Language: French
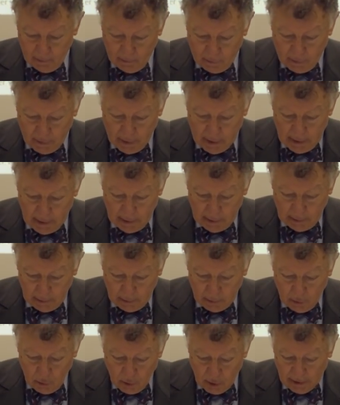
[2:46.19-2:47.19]
c'est
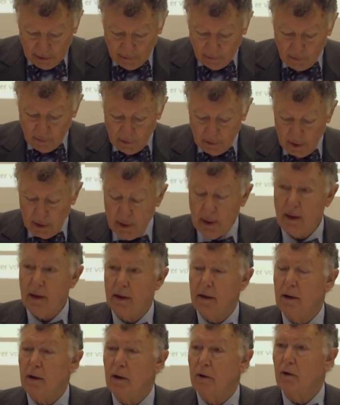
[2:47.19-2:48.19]

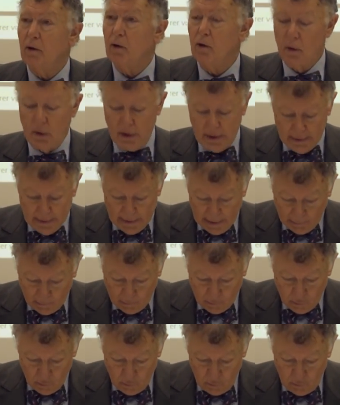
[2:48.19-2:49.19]
d'enraciner entre les
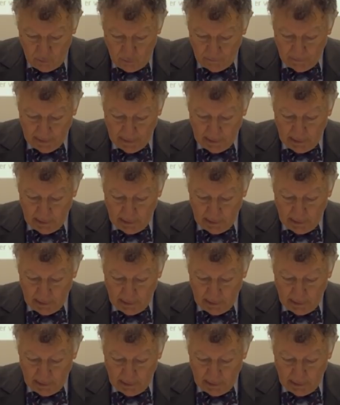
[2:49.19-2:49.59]
nations